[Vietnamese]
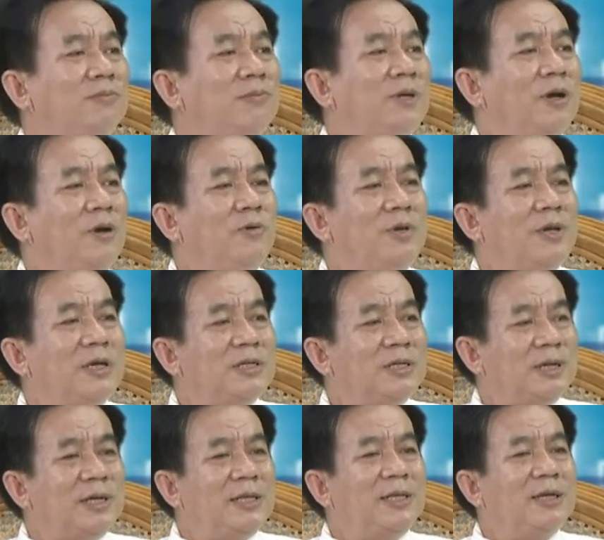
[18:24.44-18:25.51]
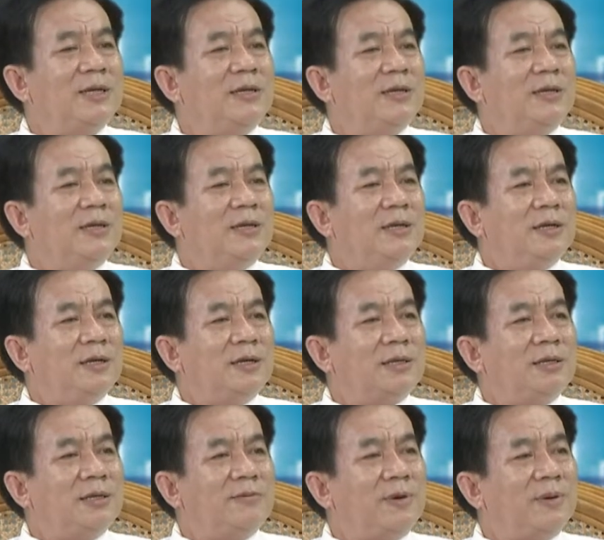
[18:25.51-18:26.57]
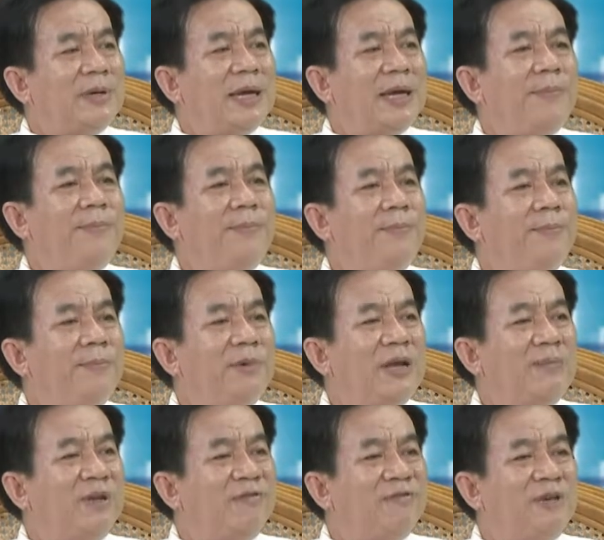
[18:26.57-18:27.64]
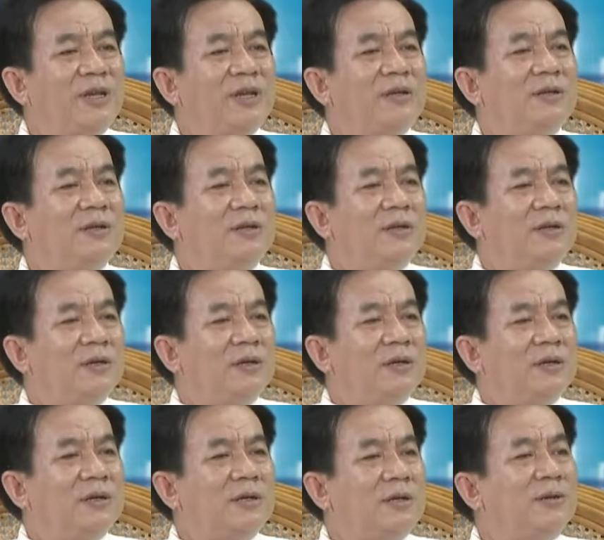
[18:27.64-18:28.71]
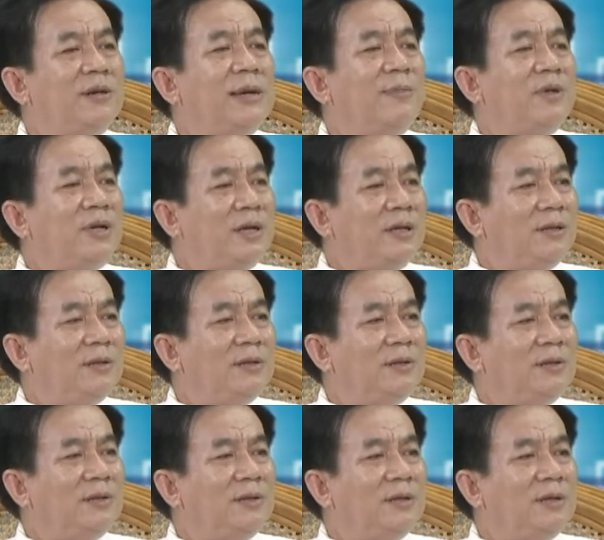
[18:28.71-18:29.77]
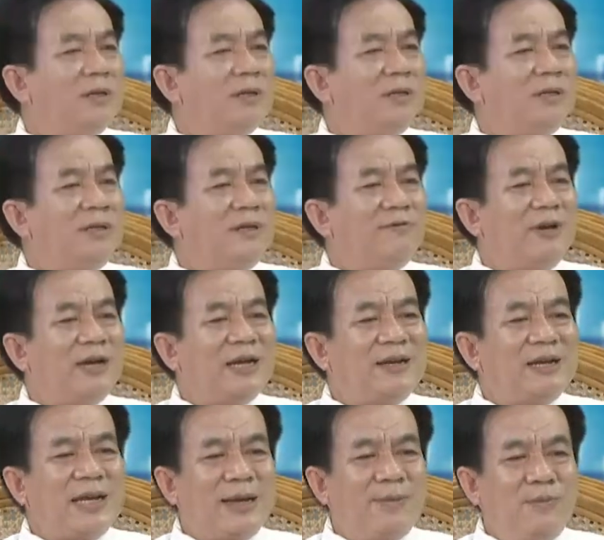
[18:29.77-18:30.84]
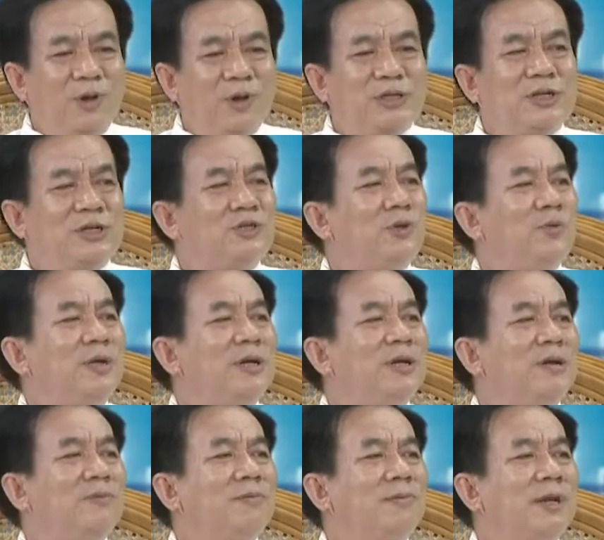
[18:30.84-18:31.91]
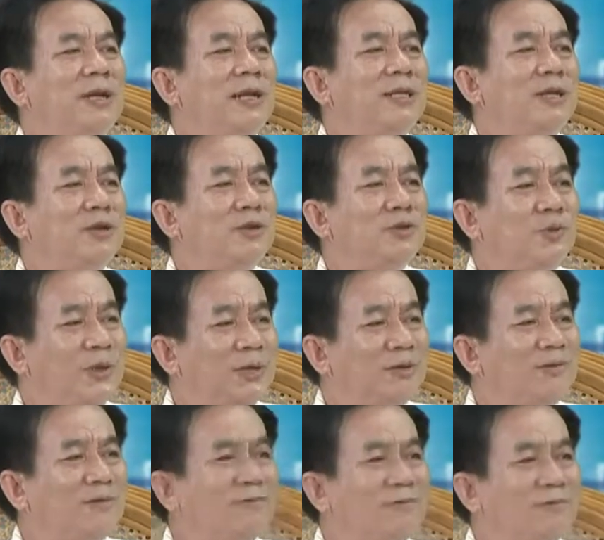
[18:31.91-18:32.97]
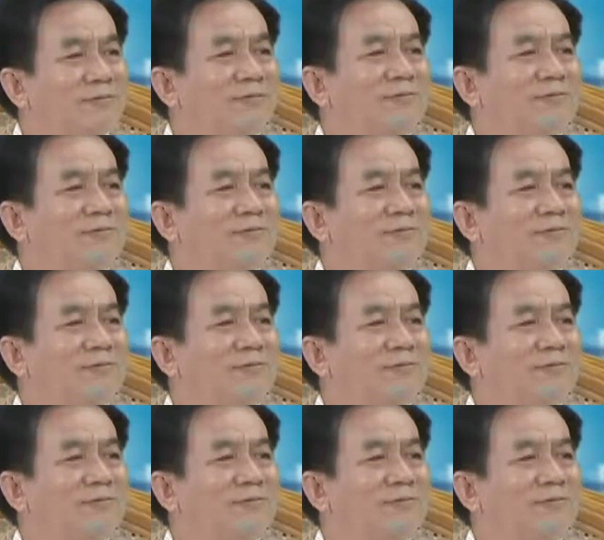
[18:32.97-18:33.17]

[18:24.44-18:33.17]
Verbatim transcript: hầu như cơ sở y tế uh, từ phòng khám các bệnh viện uh, đều làm được hết Vâng. Thì cái phần khám loại trừ sốt huyết không? Tức là khám, sốt huyết. khám sàng lọc ngay từ